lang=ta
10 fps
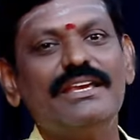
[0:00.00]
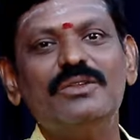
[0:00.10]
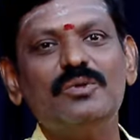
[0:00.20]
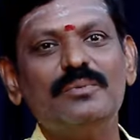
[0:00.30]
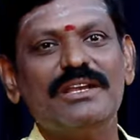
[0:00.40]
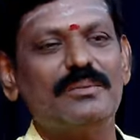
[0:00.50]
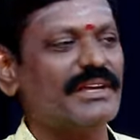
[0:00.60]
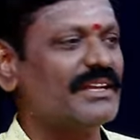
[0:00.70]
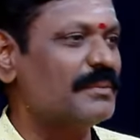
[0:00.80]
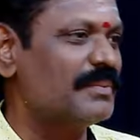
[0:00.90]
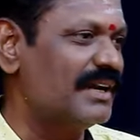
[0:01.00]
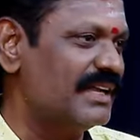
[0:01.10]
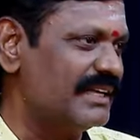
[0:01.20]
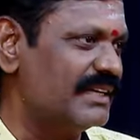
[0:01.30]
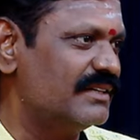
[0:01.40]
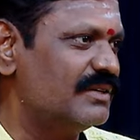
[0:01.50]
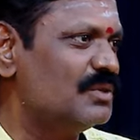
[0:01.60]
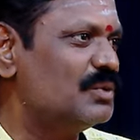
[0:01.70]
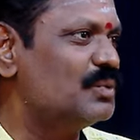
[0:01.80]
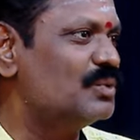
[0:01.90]
எதுவுமே நமக்கு என்ன பண்ணலைங்க
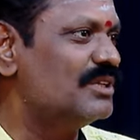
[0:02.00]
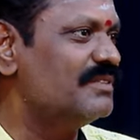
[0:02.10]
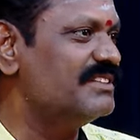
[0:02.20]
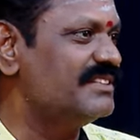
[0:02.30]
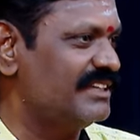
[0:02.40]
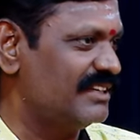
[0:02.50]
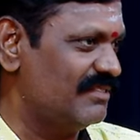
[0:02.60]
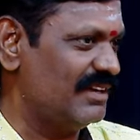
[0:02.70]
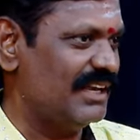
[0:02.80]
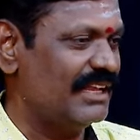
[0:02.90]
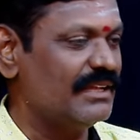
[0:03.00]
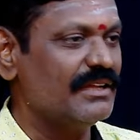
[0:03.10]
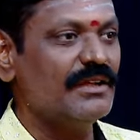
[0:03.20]
உதவி செய்யவில்லை